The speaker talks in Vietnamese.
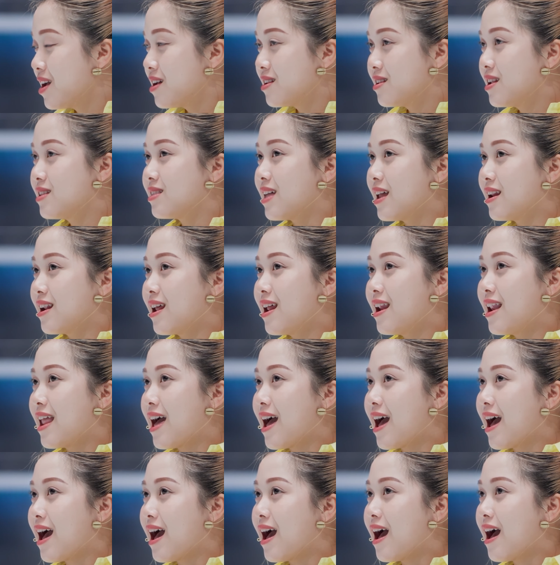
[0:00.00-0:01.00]
nên thành ra
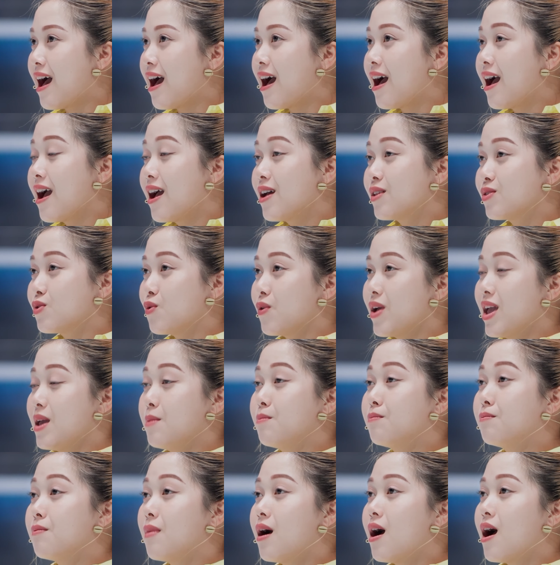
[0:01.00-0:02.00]
là tụi
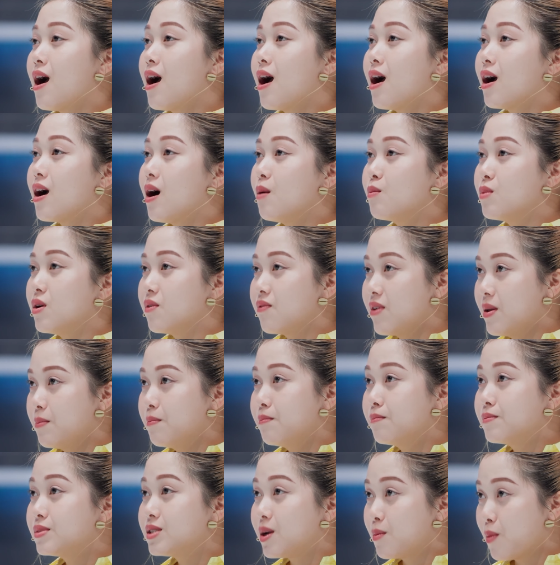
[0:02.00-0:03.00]
em à, không được phép
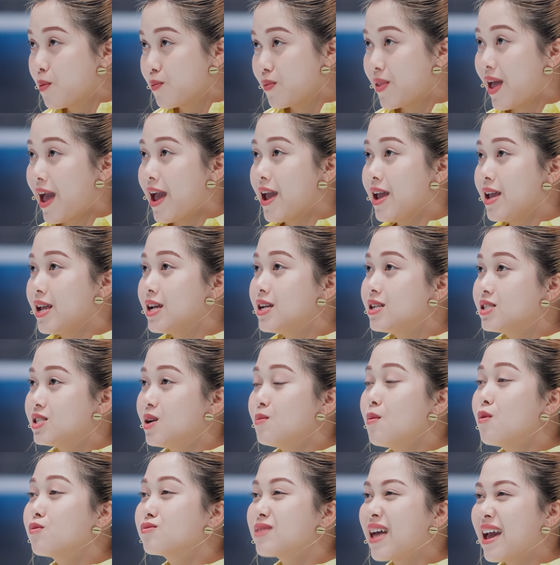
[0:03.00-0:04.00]
sơn móng tay
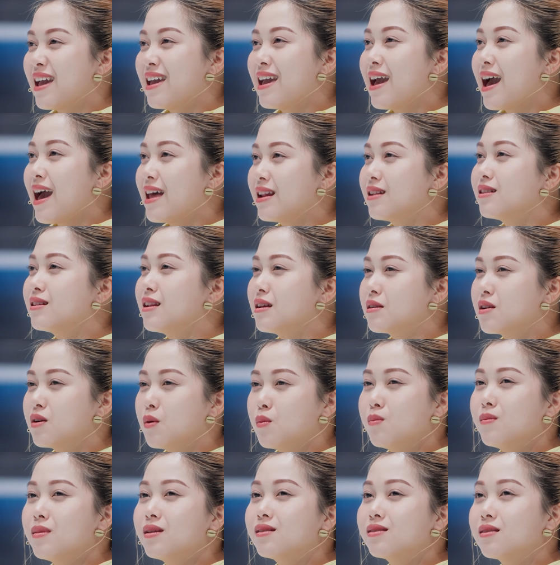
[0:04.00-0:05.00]
sơn móng tay anh
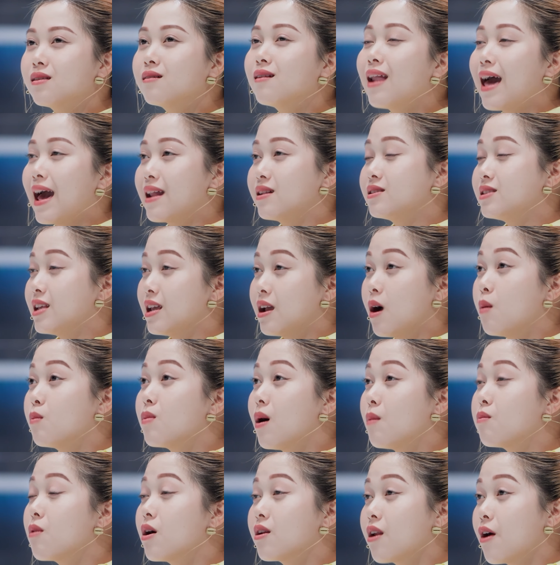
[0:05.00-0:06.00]
cũng biết tức là anh sẽ không
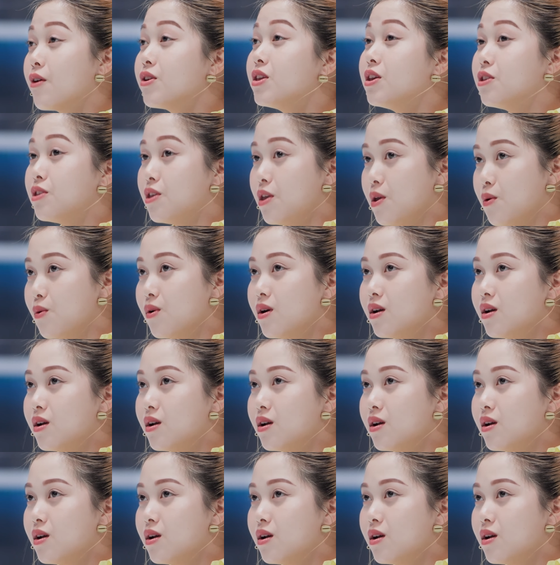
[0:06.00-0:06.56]
không có nói gì nhiều